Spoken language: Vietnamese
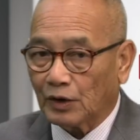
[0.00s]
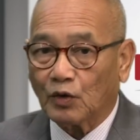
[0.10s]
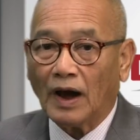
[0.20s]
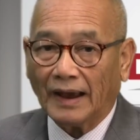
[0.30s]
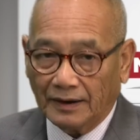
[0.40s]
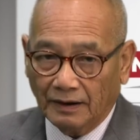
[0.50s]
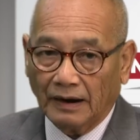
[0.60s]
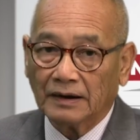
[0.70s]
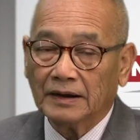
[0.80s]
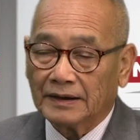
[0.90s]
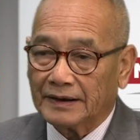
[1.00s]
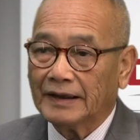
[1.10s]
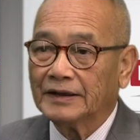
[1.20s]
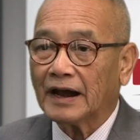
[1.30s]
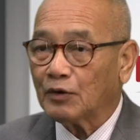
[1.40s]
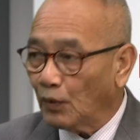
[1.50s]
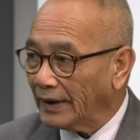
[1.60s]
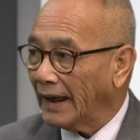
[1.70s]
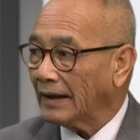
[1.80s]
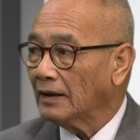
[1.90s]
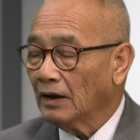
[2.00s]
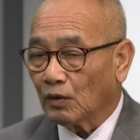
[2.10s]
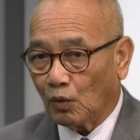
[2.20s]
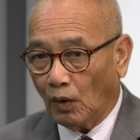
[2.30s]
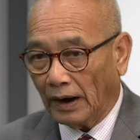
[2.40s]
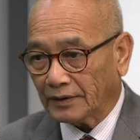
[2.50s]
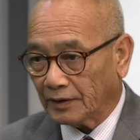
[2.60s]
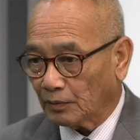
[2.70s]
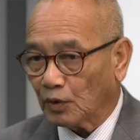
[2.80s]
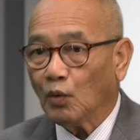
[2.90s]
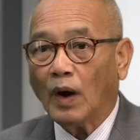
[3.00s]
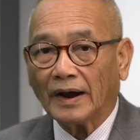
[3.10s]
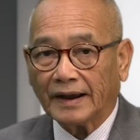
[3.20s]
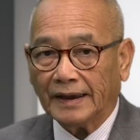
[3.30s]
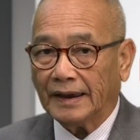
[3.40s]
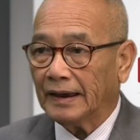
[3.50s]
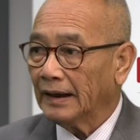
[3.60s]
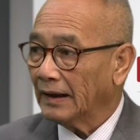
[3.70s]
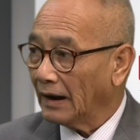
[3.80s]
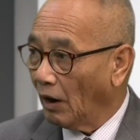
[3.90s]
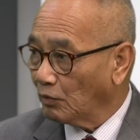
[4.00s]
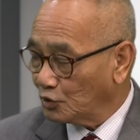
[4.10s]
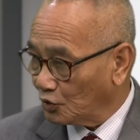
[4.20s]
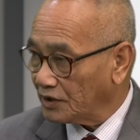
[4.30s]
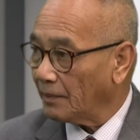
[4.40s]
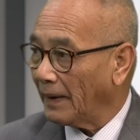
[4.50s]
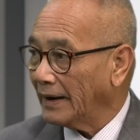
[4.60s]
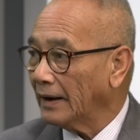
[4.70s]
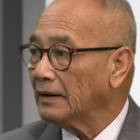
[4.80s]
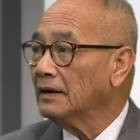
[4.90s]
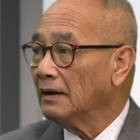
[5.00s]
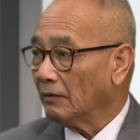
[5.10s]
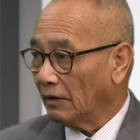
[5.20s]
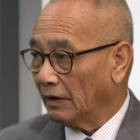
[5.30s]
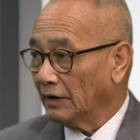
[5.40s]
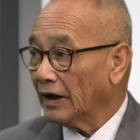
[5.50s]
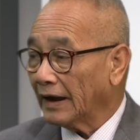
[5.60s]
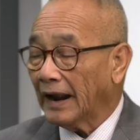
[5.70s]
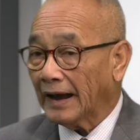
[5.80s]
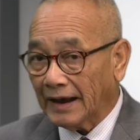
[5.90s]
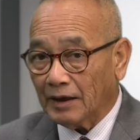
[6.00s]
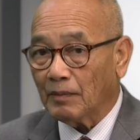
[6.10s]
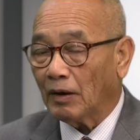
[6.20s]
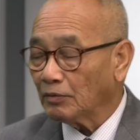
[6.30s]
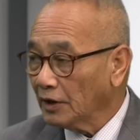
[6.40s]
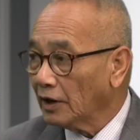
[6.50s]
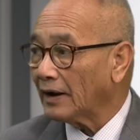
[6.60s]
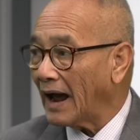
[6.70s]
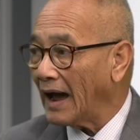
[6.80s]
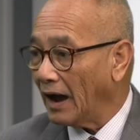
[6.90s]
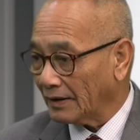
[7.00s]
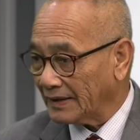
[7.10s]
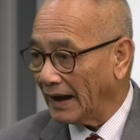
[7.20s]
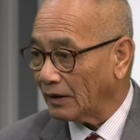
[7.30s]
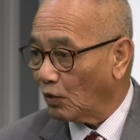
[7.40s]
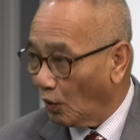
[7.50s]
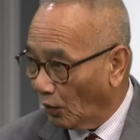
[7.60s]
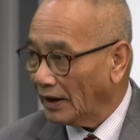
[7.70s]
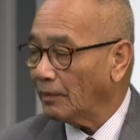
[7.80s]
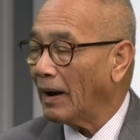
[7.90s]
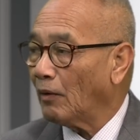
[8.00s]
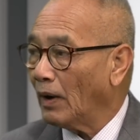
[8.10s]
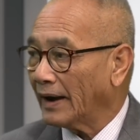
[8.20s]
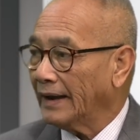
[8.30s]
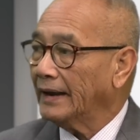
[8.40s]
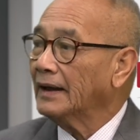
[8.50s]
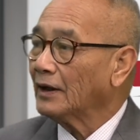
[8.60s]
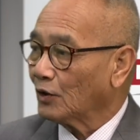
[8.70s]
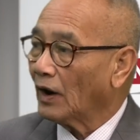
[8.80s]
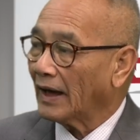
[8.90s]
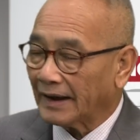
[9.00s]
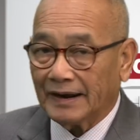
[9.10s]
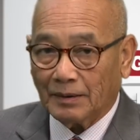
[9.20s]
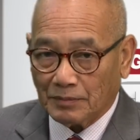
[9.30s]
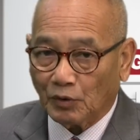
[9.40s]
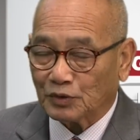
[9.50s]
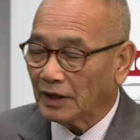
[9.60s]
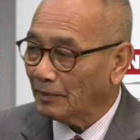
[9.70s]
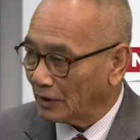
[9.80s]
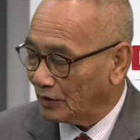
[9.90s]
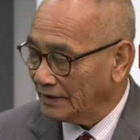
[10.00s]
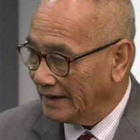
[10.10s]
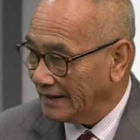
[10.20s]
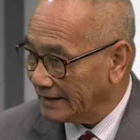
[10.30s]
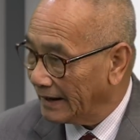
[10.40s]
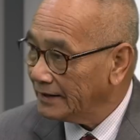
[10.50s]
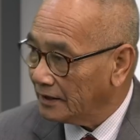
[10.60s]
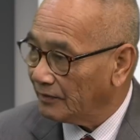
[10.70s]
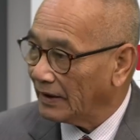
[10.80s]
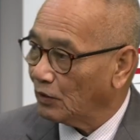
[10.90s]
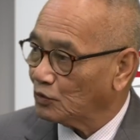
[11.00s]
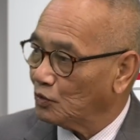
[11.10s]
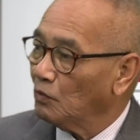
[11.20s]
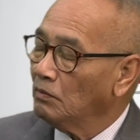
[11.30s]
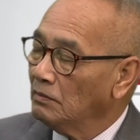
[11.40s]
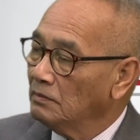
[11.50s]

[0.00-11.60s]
thì nó có ảnh hưởng đến những cái quyết định của tổng thống Hoa Kỳ ông Joseph Biden những cái đề nghị mà ông đưa ra ở tại Quốc hội Liên bang Hoa Kỳ đó là cái điểm đầu tiên mà tôi nhìn thấy thưa anh Đô Sung